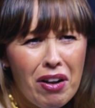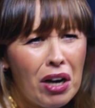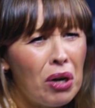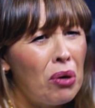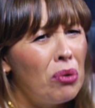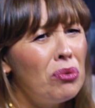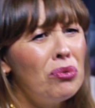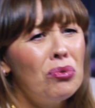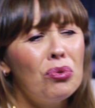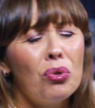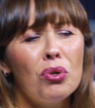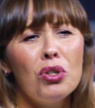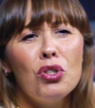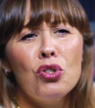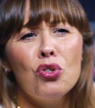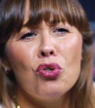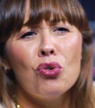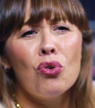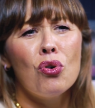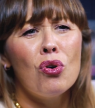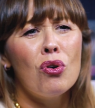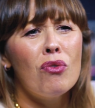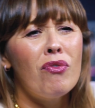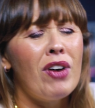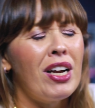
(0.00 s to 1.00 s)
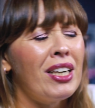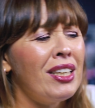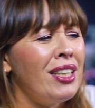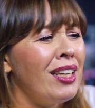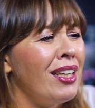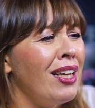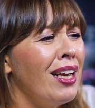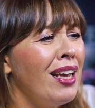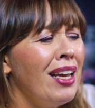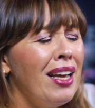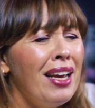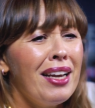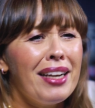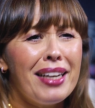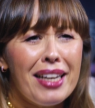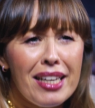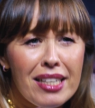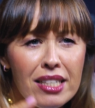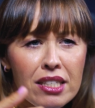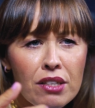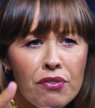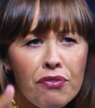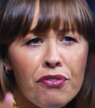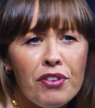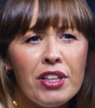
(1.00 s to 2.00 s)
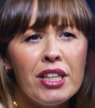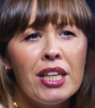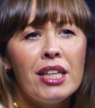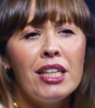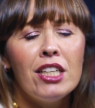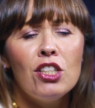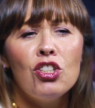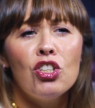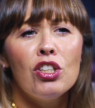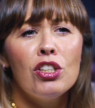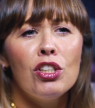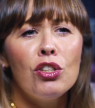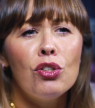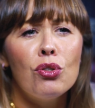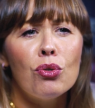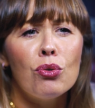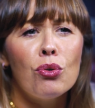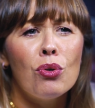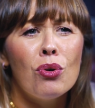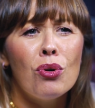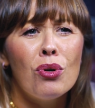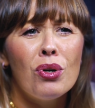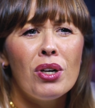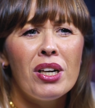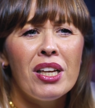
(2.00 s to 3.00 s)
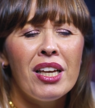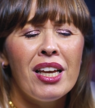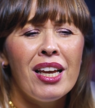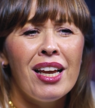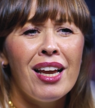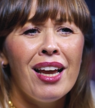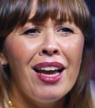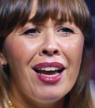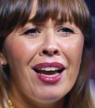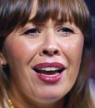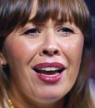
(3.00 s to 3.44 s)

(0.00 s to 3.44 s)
va contro i giovani, che si fida dei genitori,